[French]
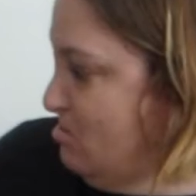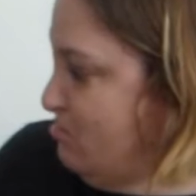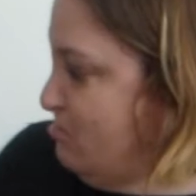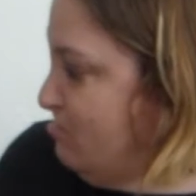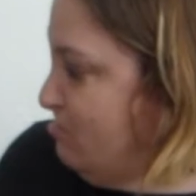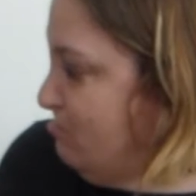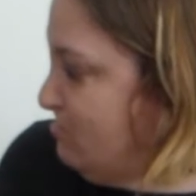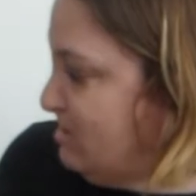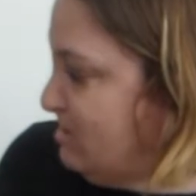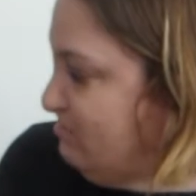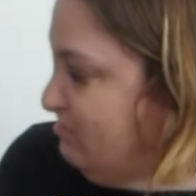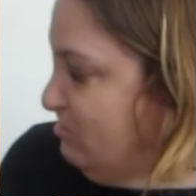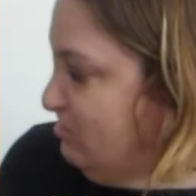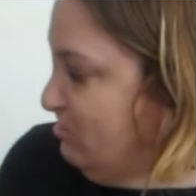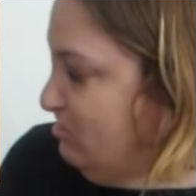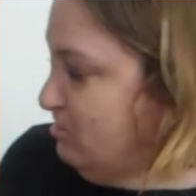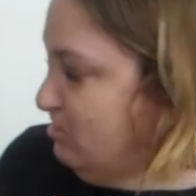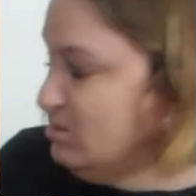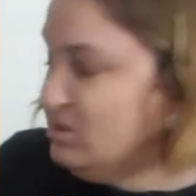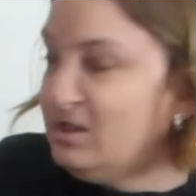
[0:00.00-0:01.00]
Donc
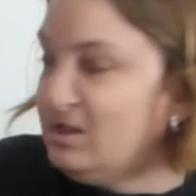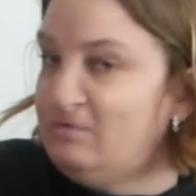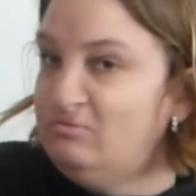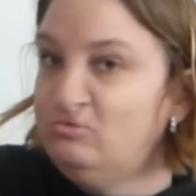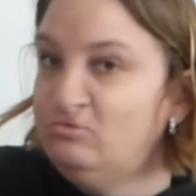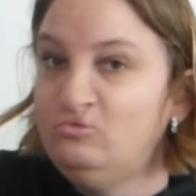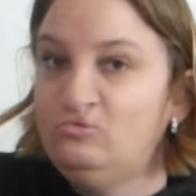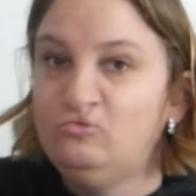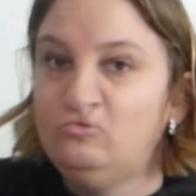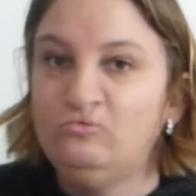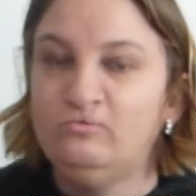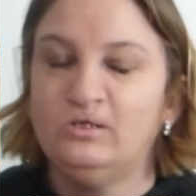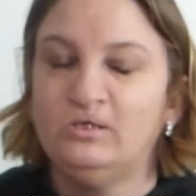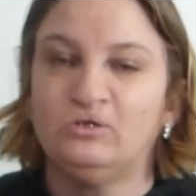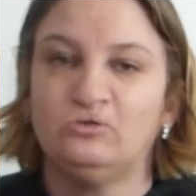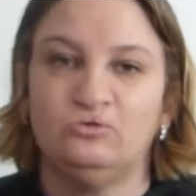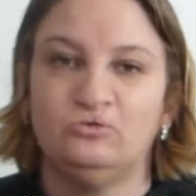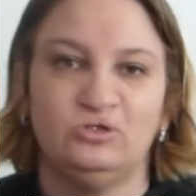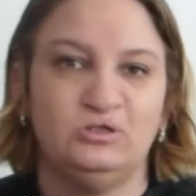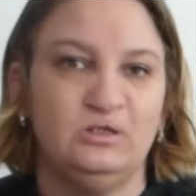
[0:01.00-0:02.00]
vraiment, ça vaut le coup
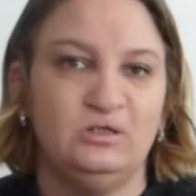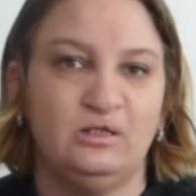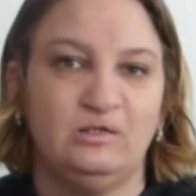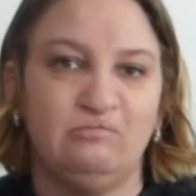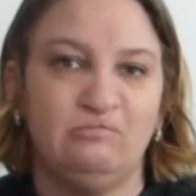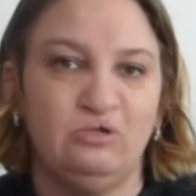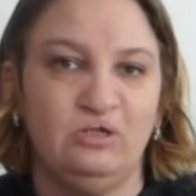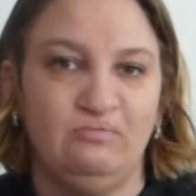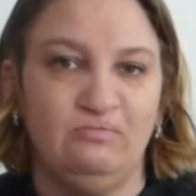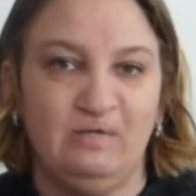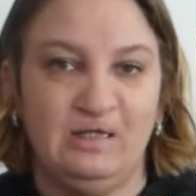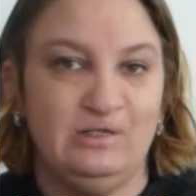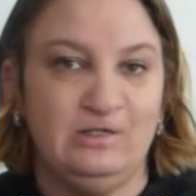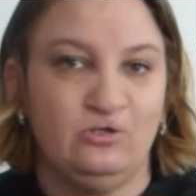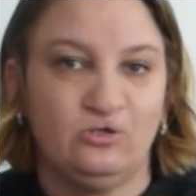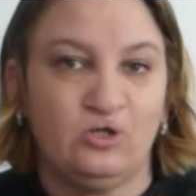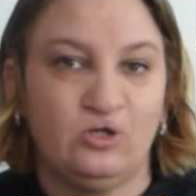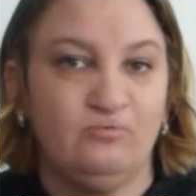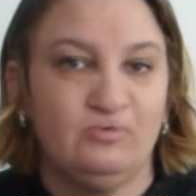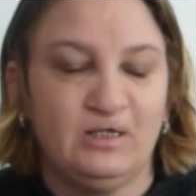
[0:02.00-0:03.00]
parce que généralement les
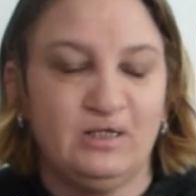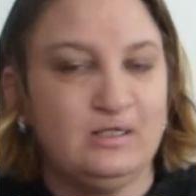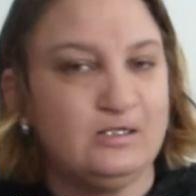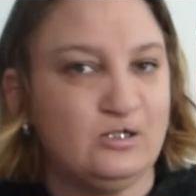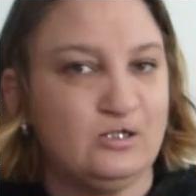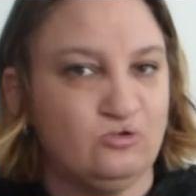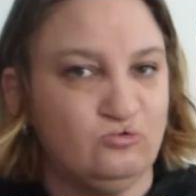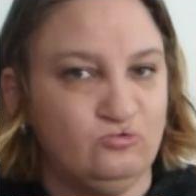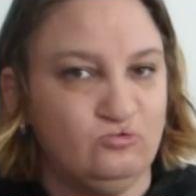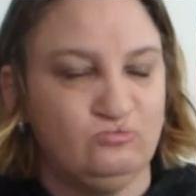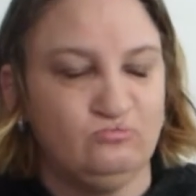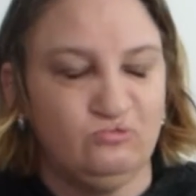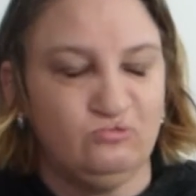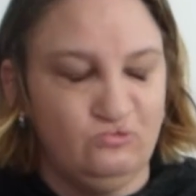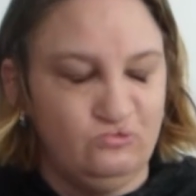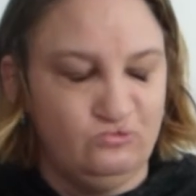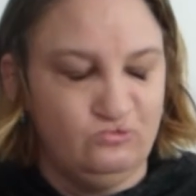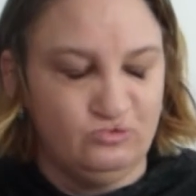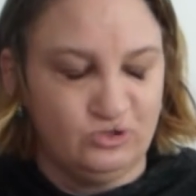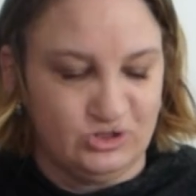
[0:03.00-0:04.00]
planeurs comme ça, ça coûte
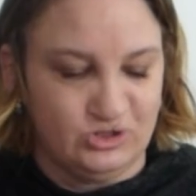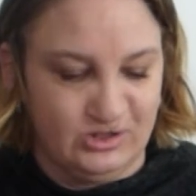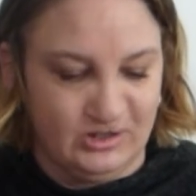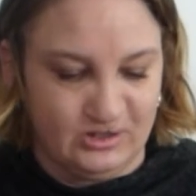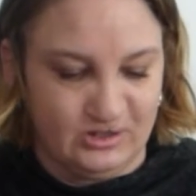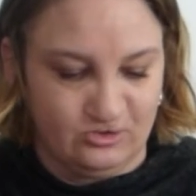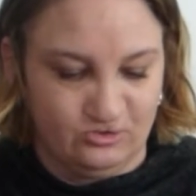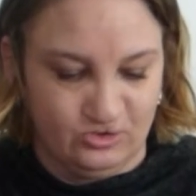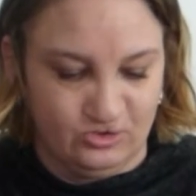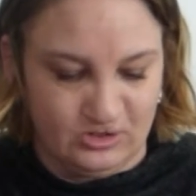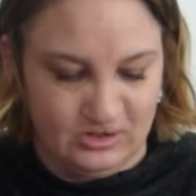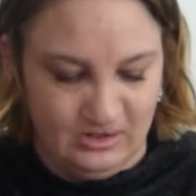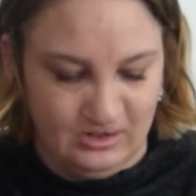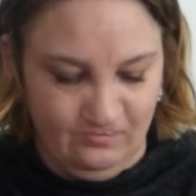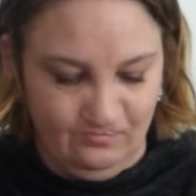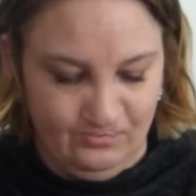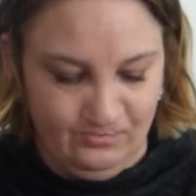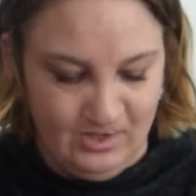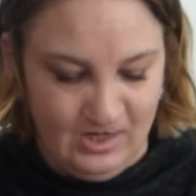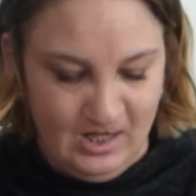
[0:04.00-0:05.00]
plus cher que
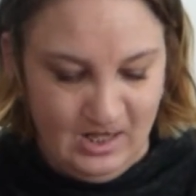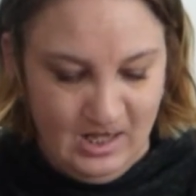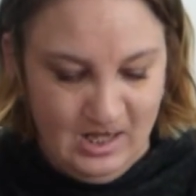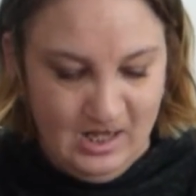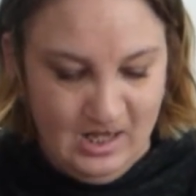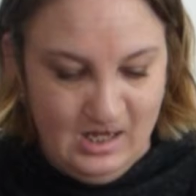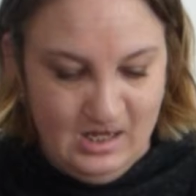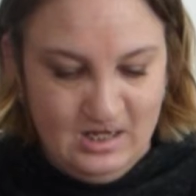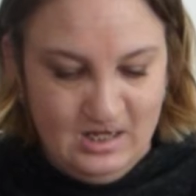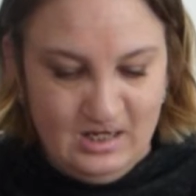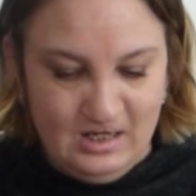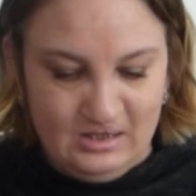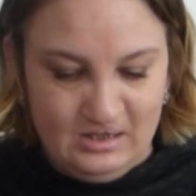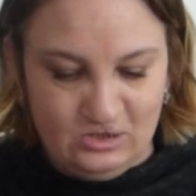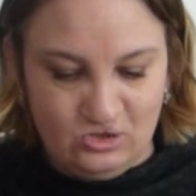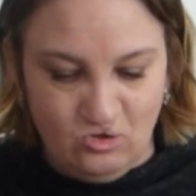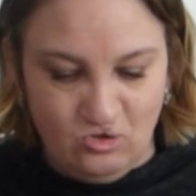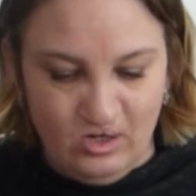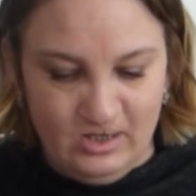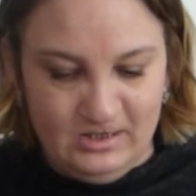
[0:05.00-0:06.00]
ça. Et
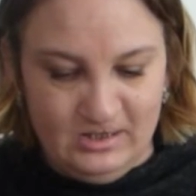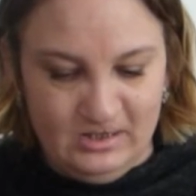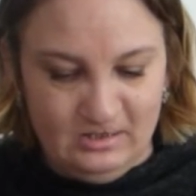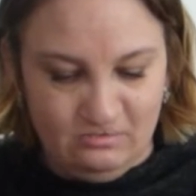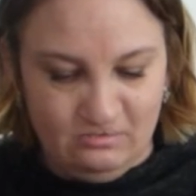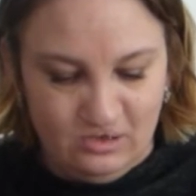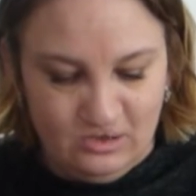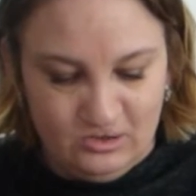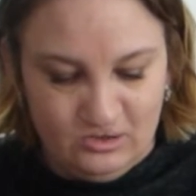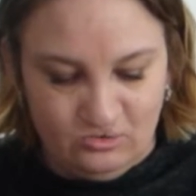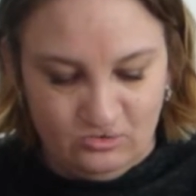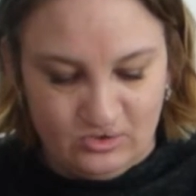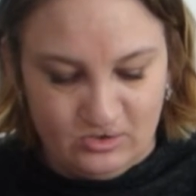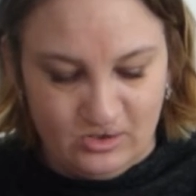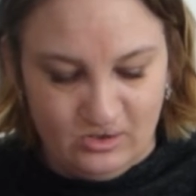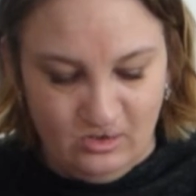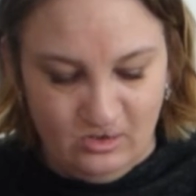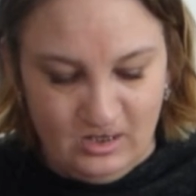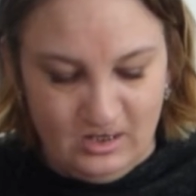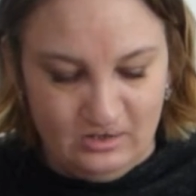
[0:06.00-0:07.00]
3 livres,
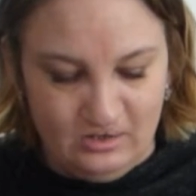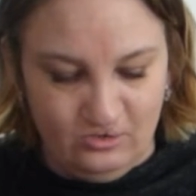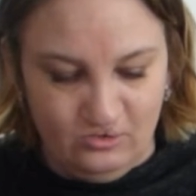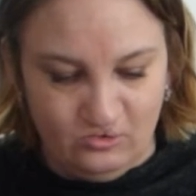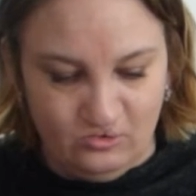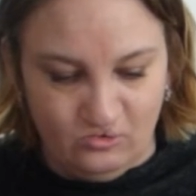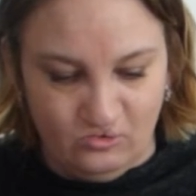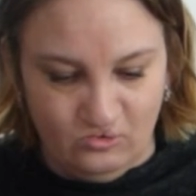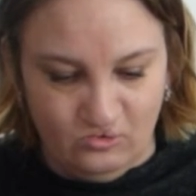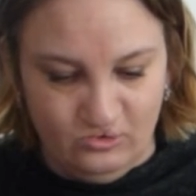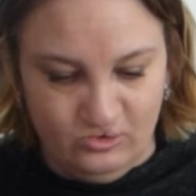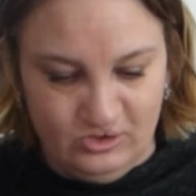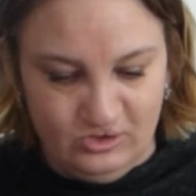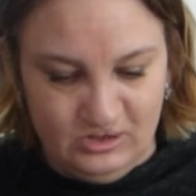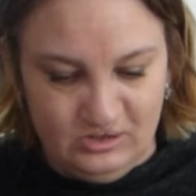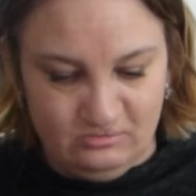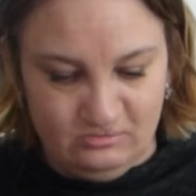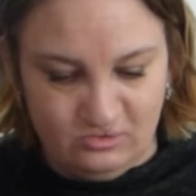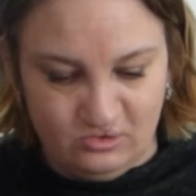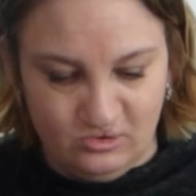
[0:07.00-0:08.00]
donc 1€ euh, le
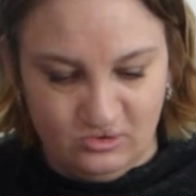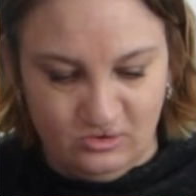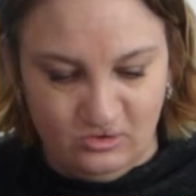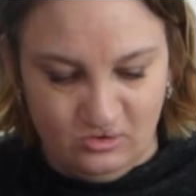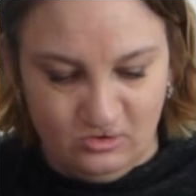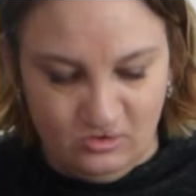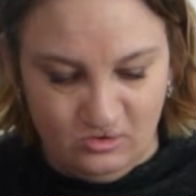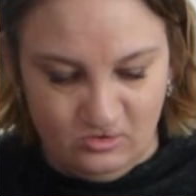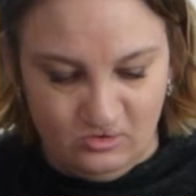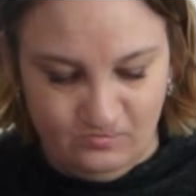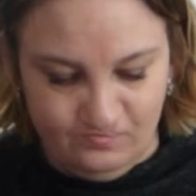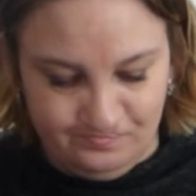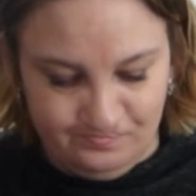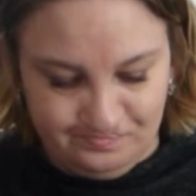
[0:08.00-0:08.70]
livre, euh,